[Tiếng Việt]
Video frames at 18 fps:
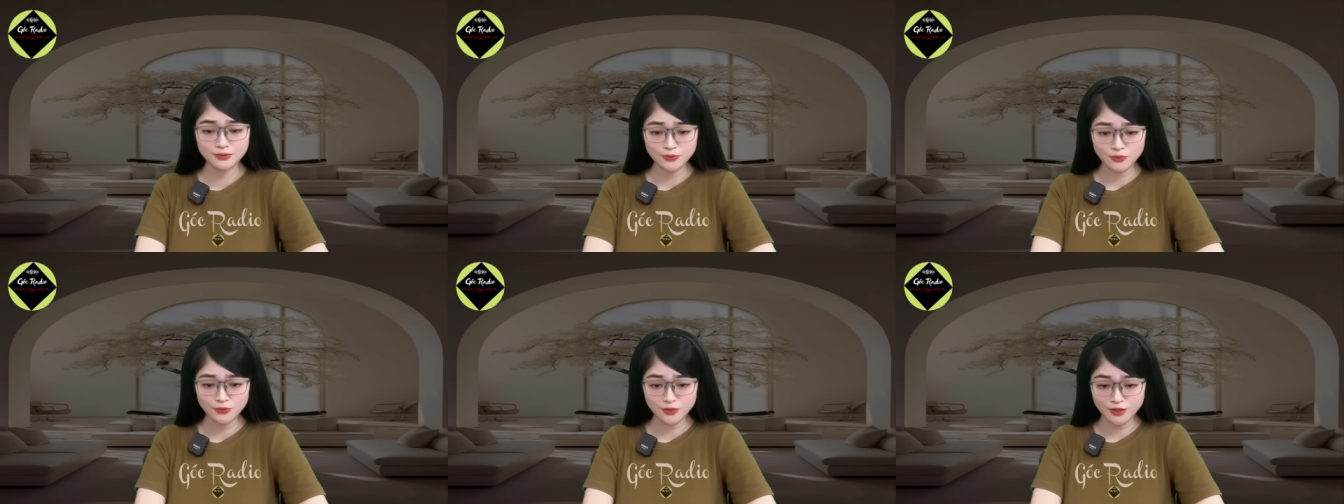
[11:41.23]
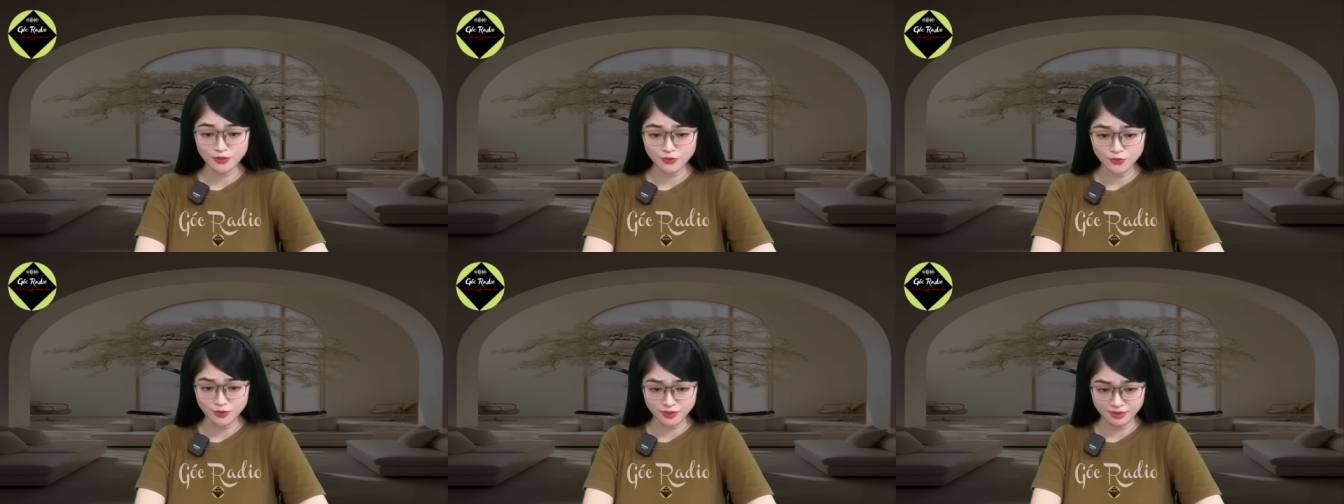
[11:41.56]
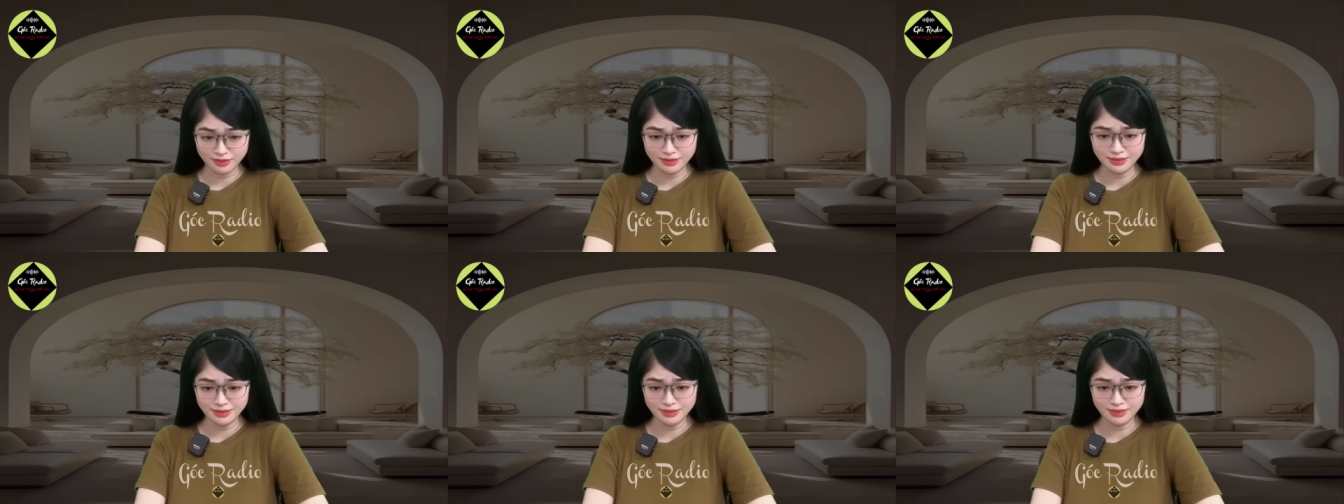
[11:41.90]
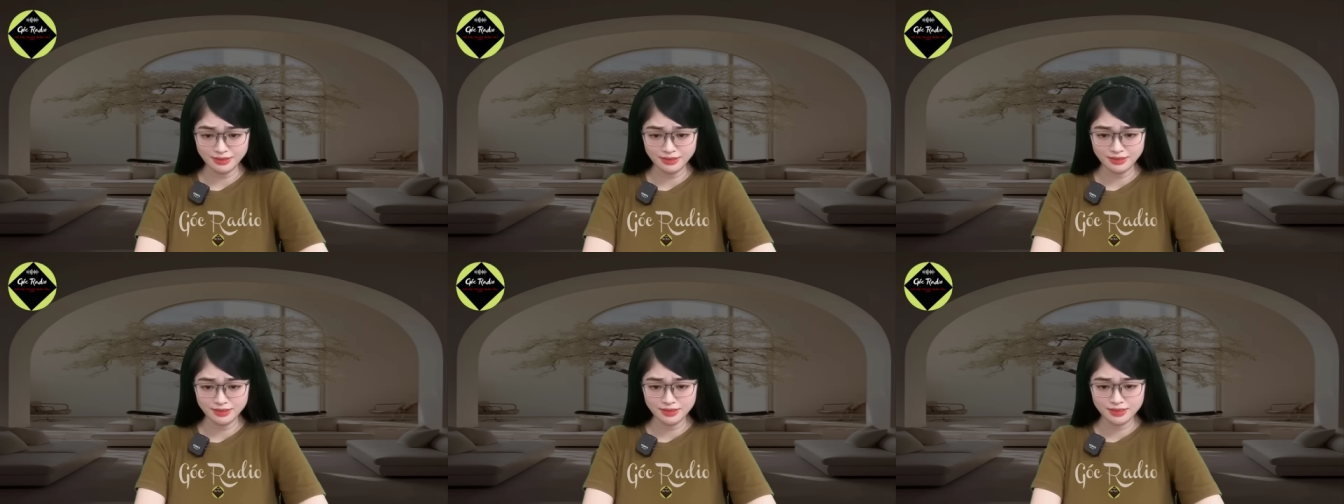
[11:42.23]
Thỏa thuận ư?
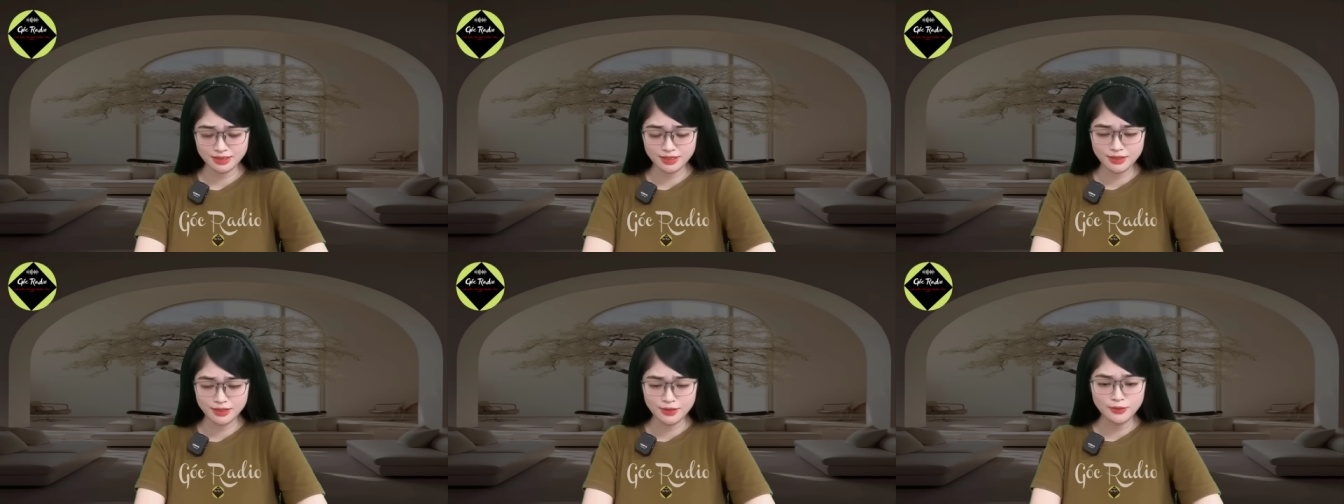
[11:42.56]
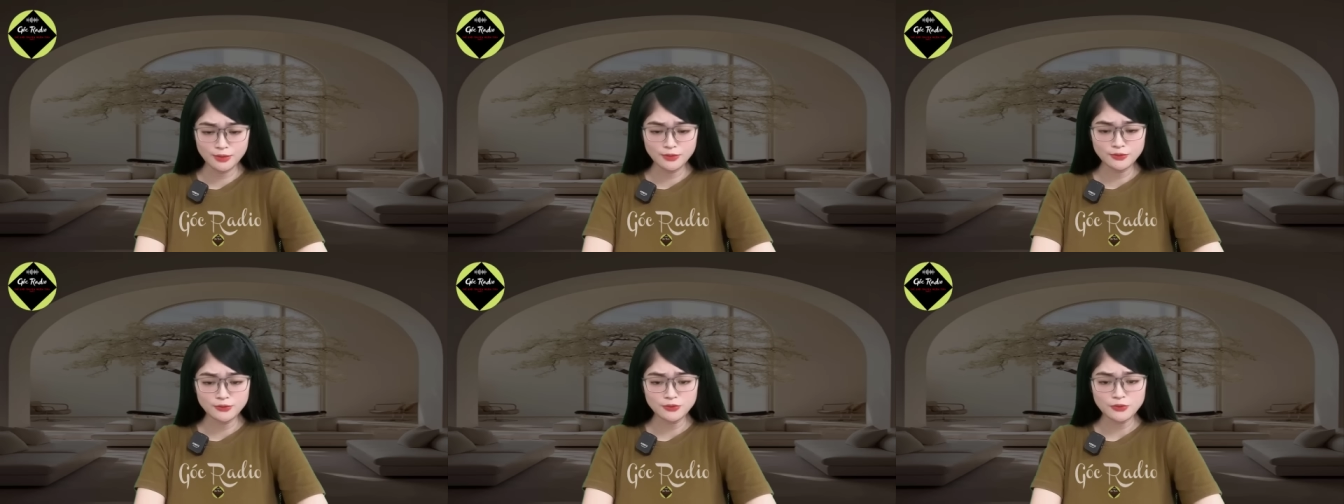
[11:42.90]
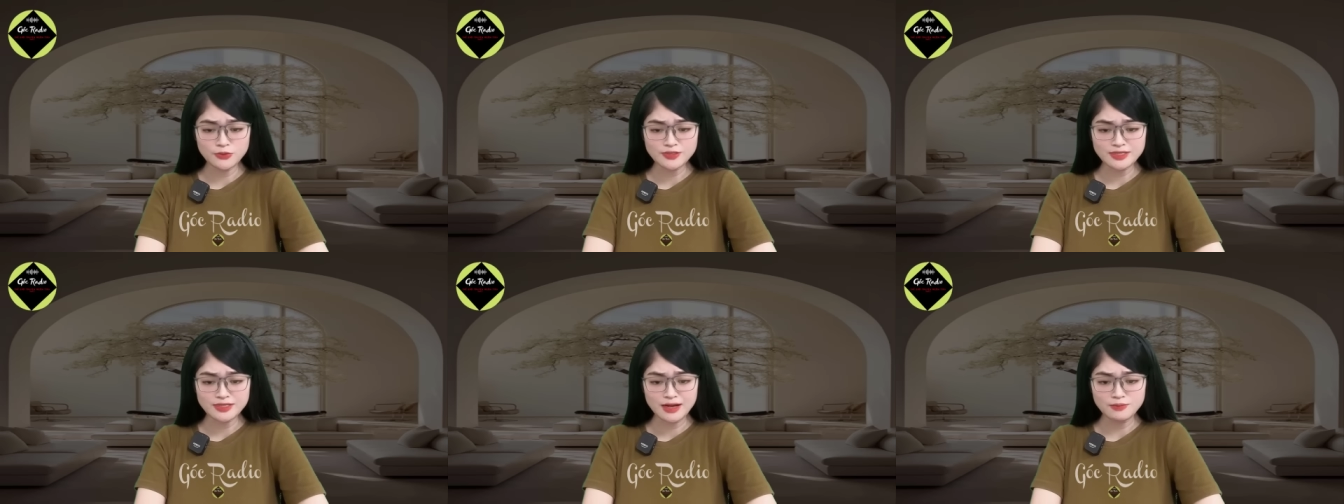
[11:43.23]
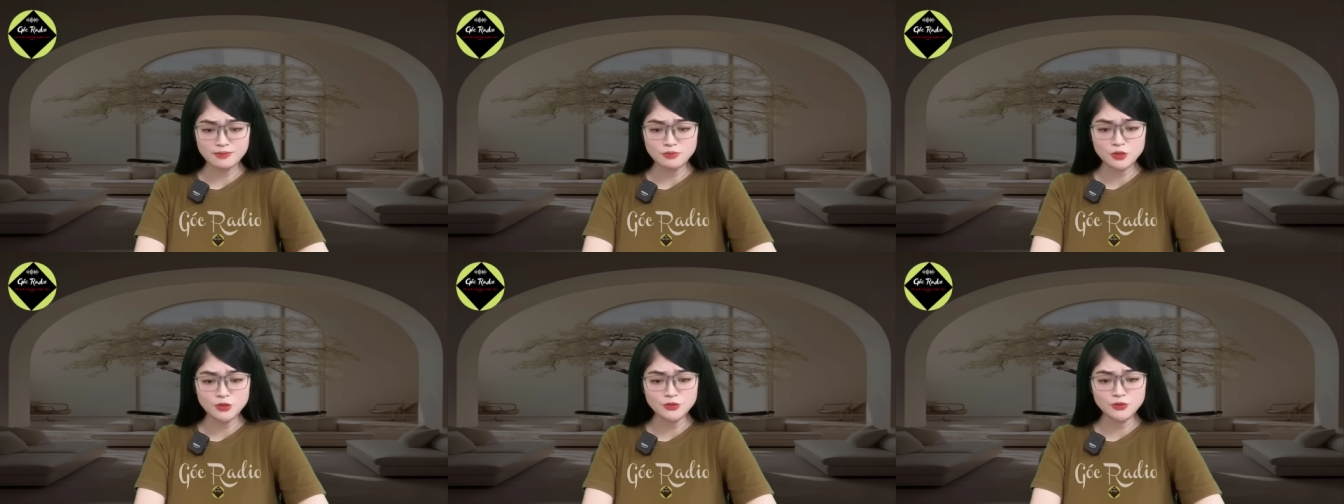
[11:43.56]
Cô
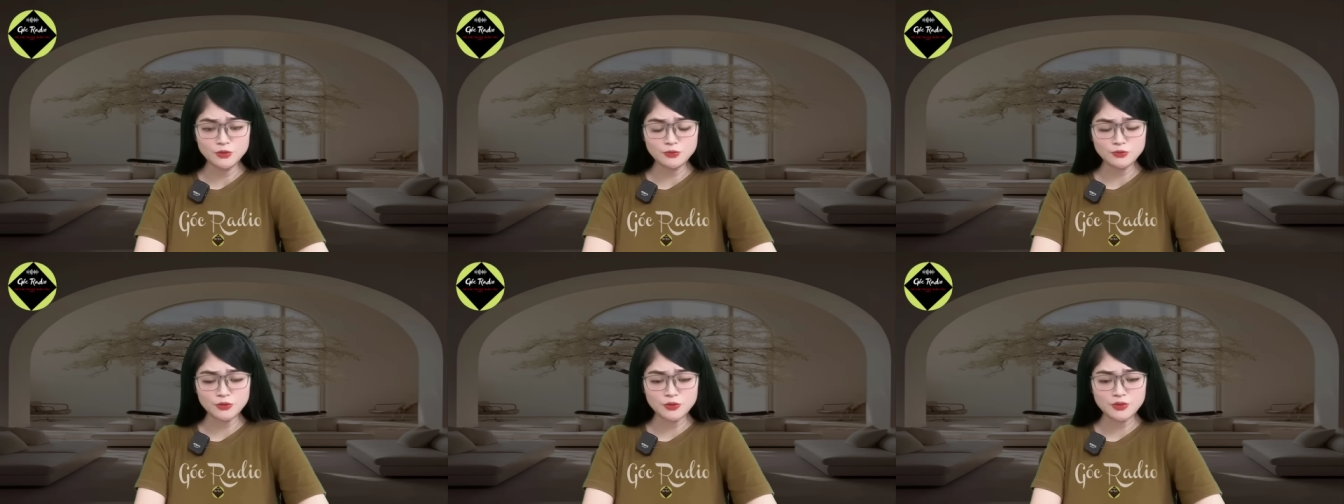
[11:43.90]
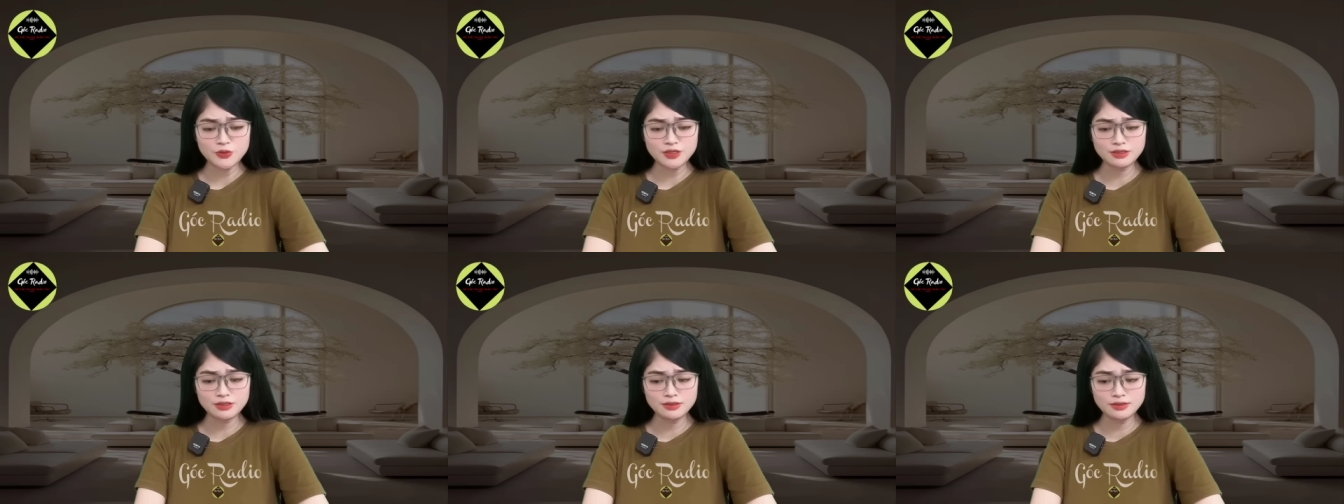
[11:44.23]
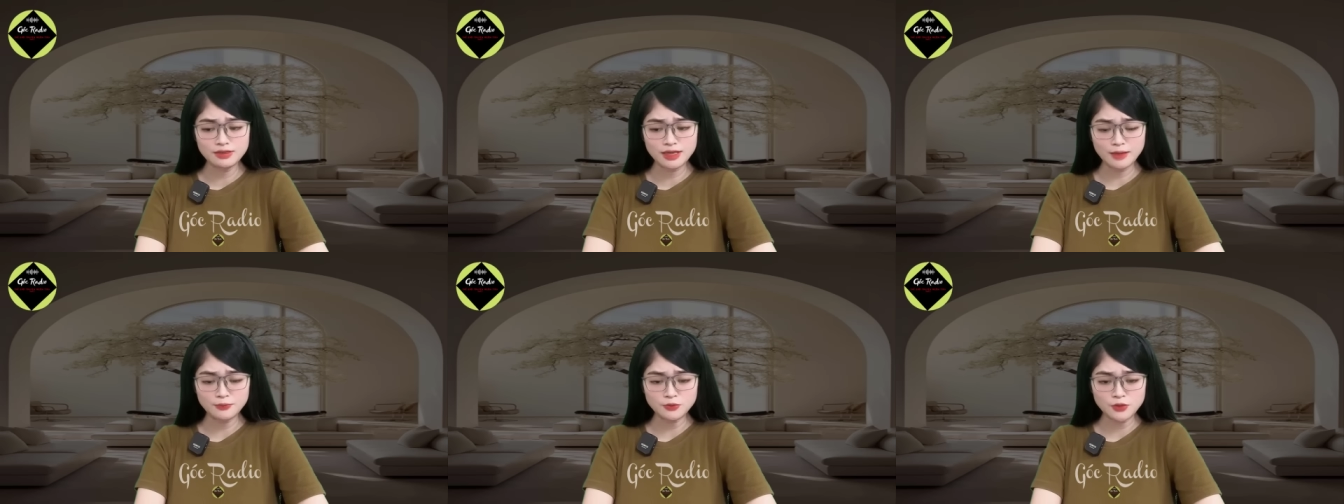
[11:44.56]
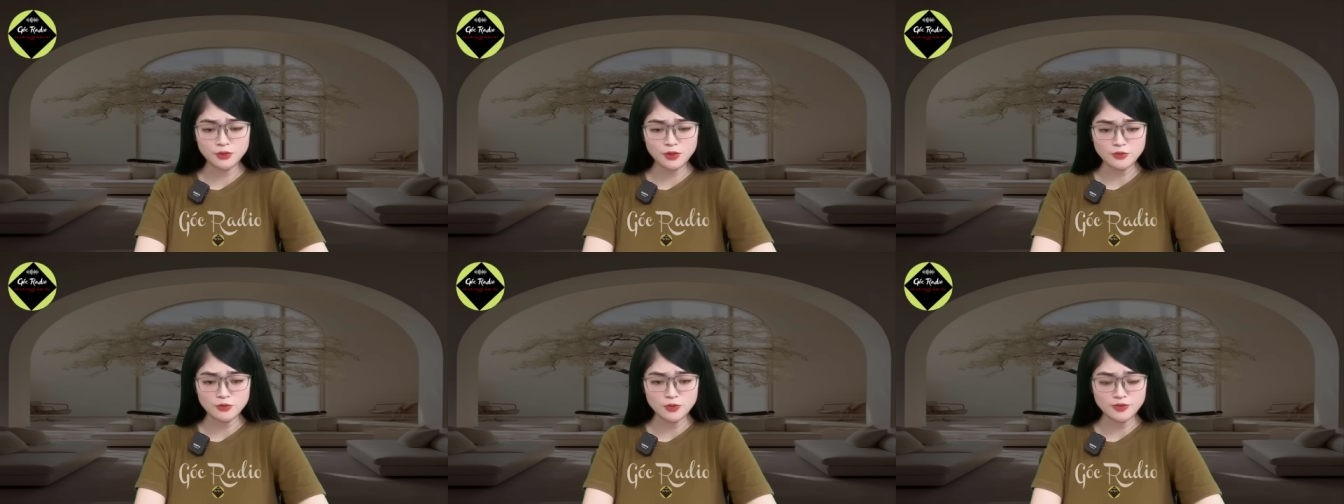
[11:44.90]
Giang muốn cùng tôi làm
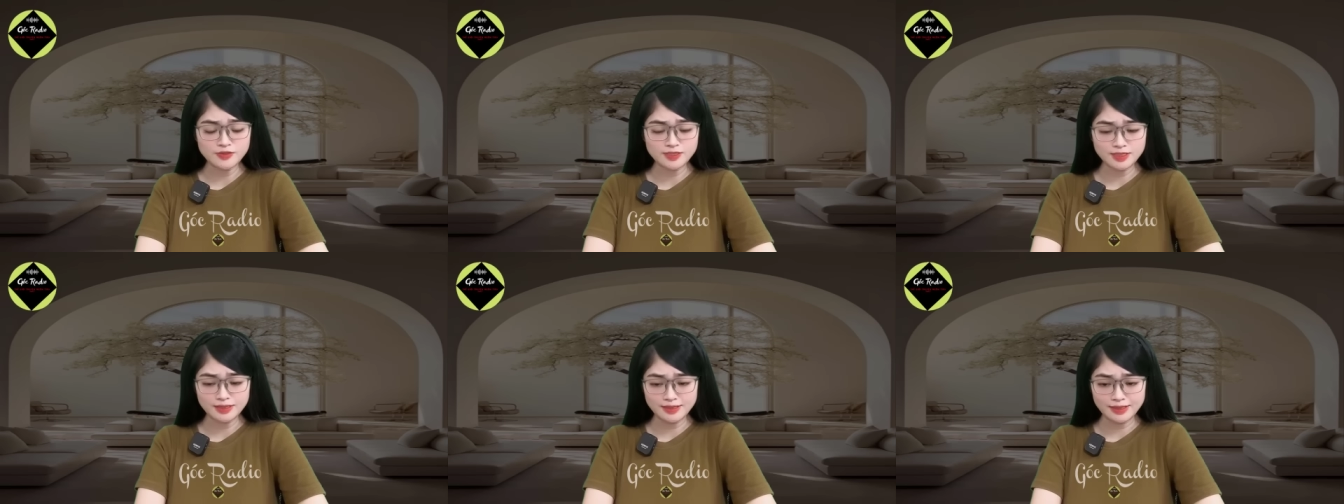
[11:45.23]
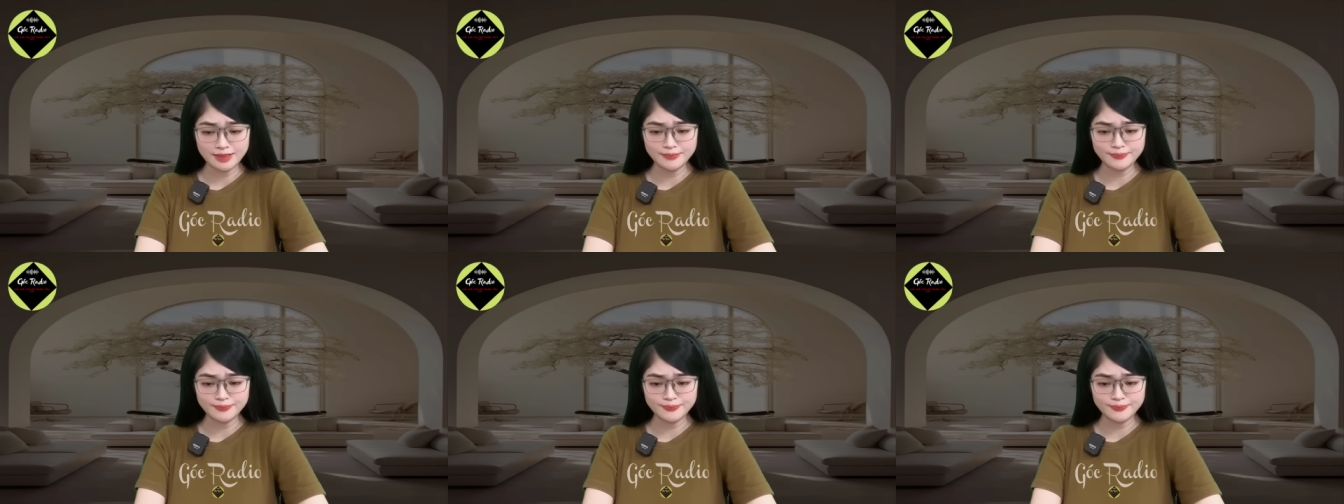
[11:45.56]
thỏa thuận gì đây?